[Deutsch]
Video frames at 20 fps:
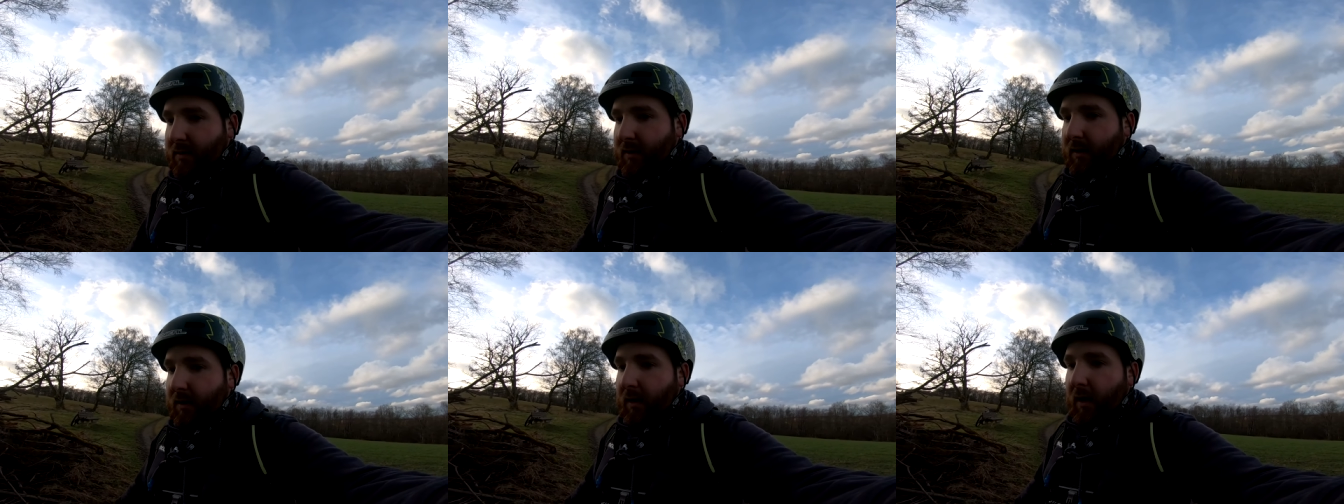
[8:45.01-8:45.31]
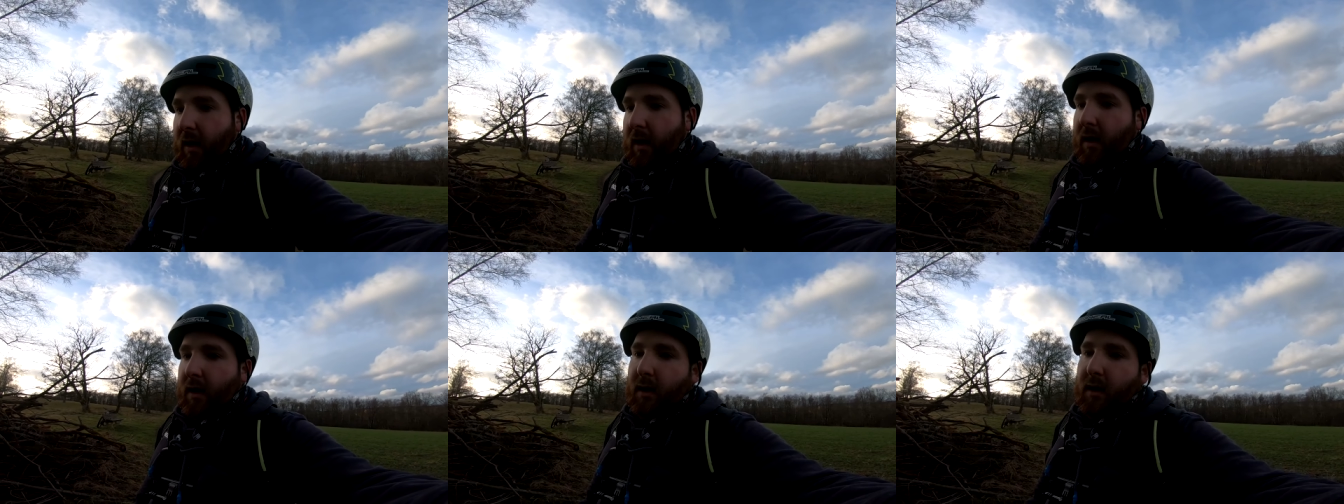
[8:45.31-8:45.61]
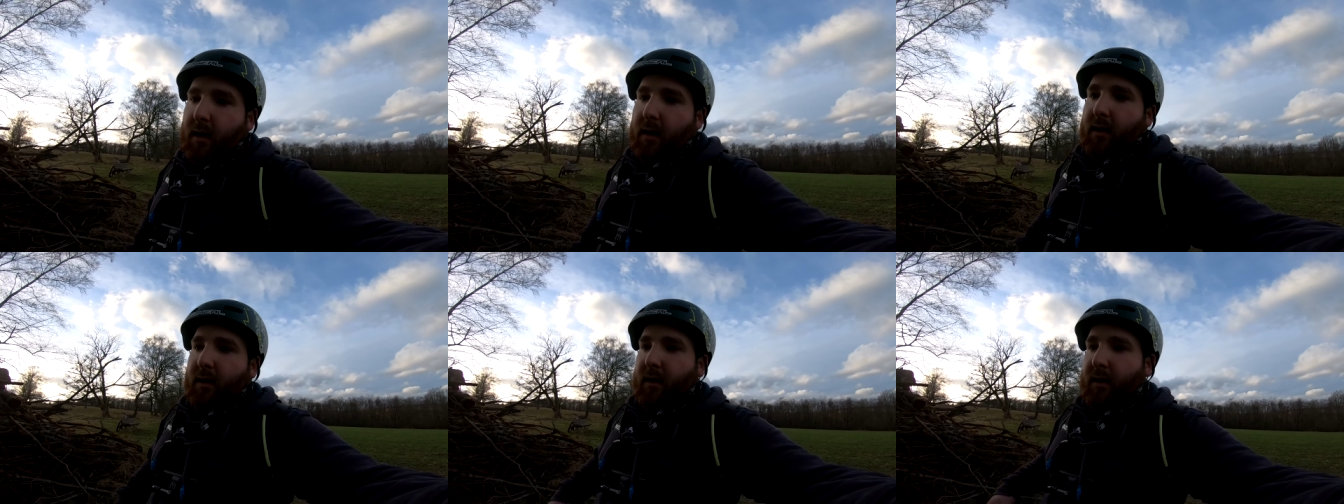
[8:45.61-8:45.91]
sind,
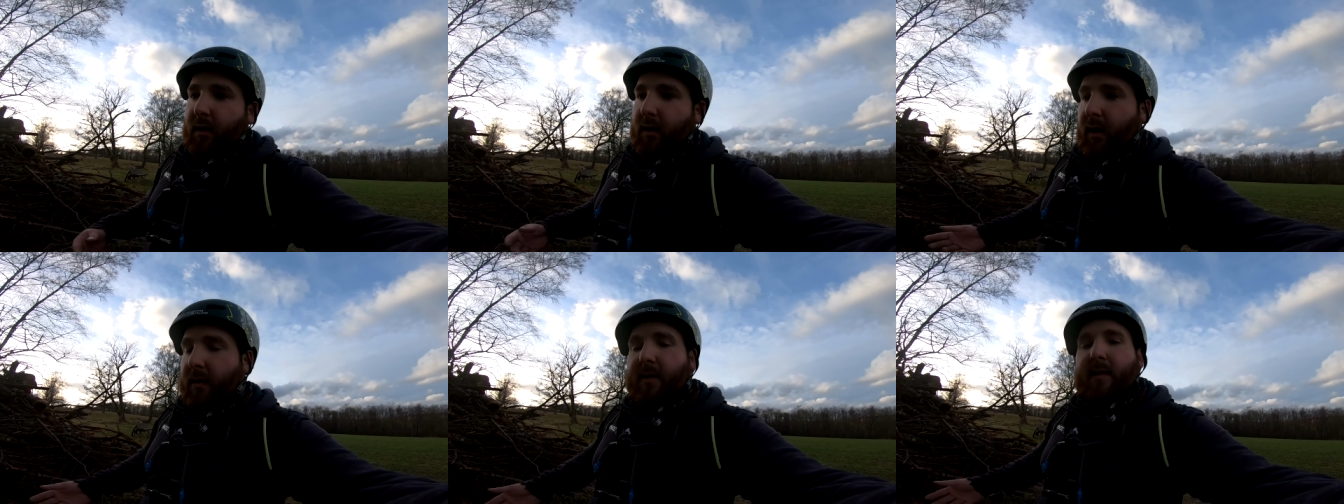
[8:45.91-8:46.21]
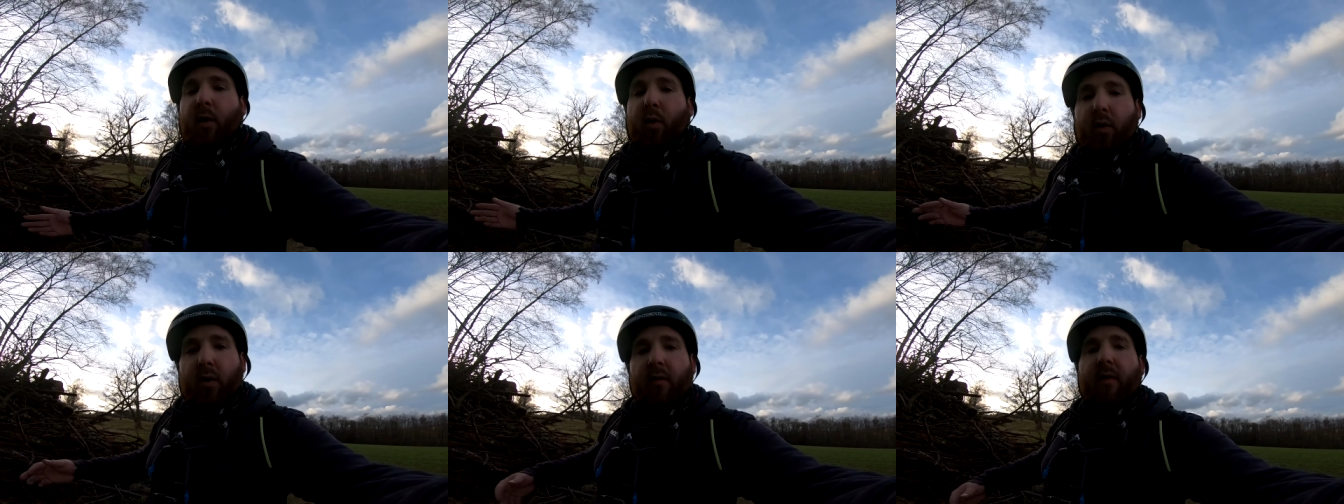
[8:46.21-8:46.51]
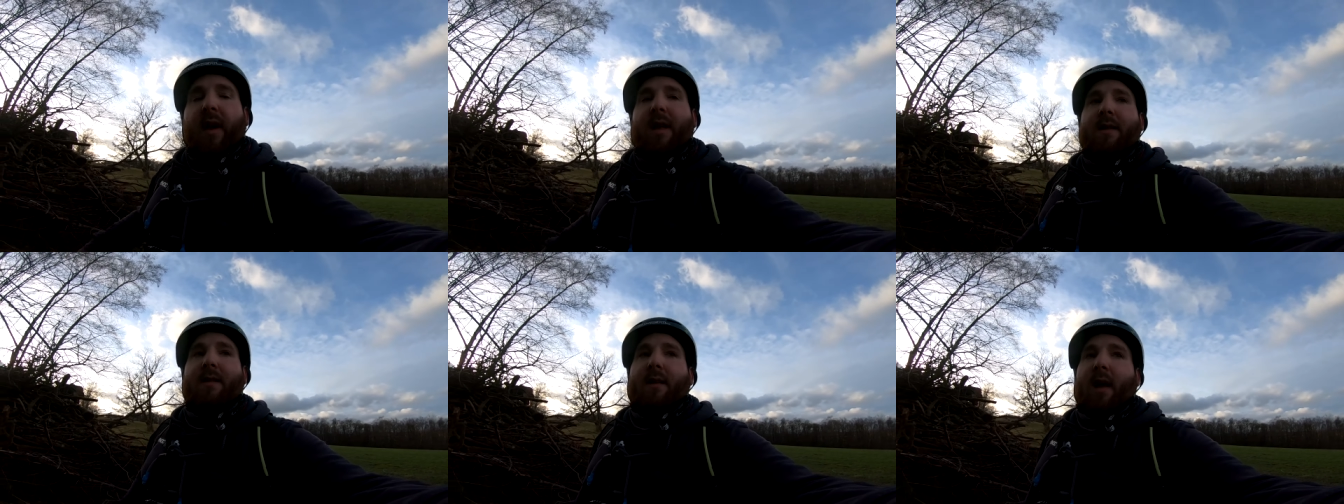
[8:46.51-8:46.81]
die jetzt auch
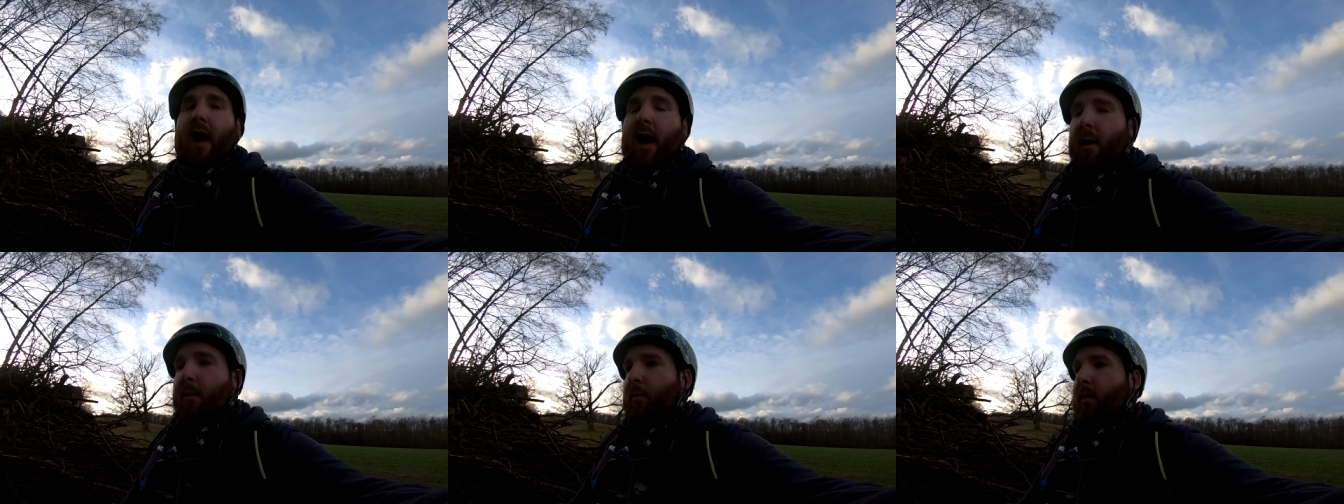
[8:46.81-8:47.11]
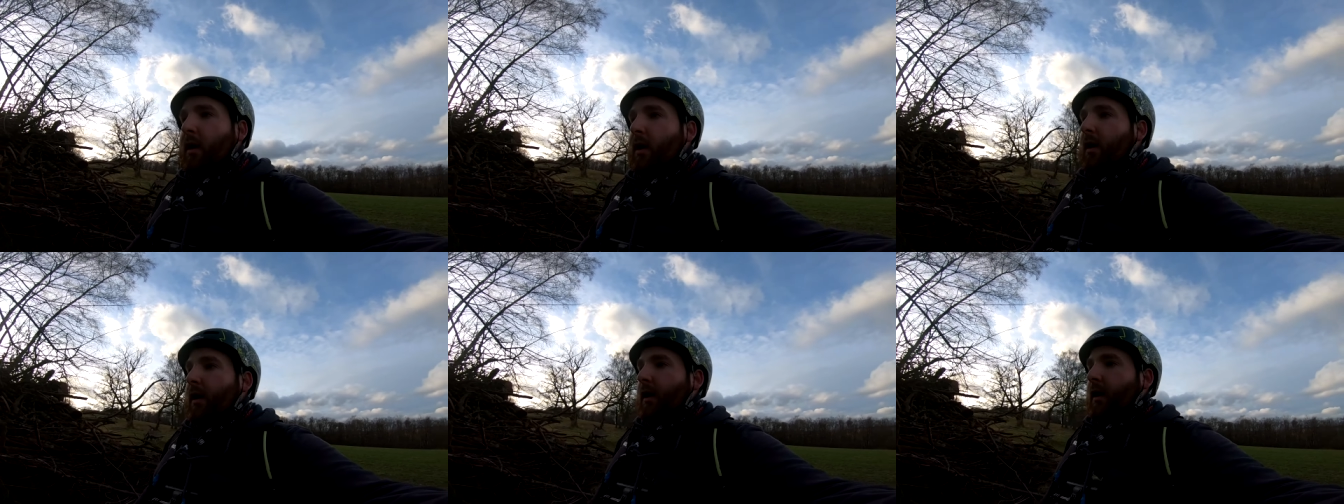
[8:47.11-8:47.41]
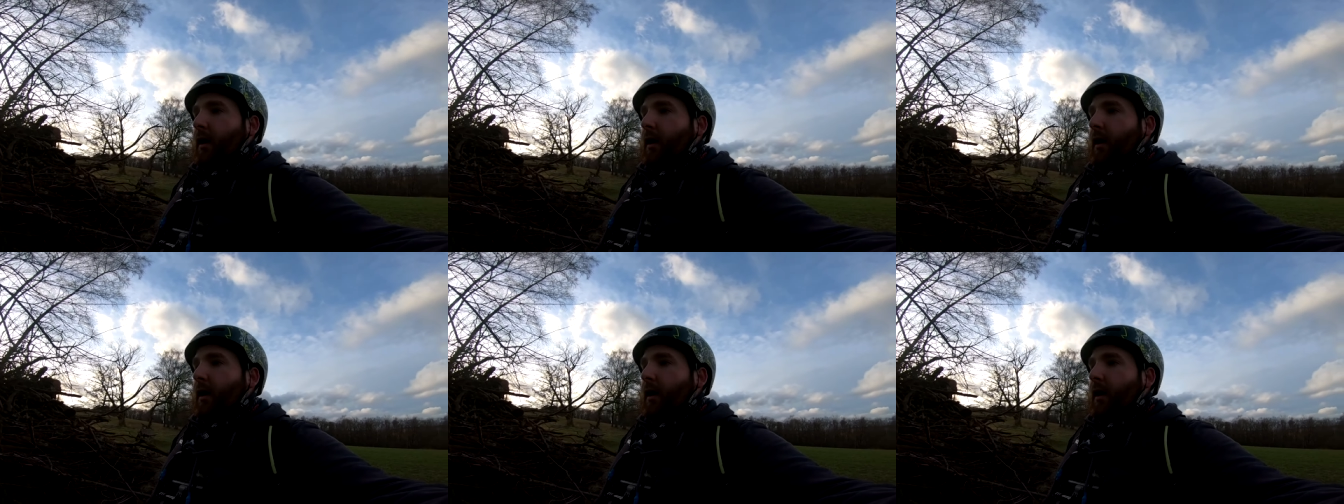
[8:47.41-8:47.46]
gewechselt haben.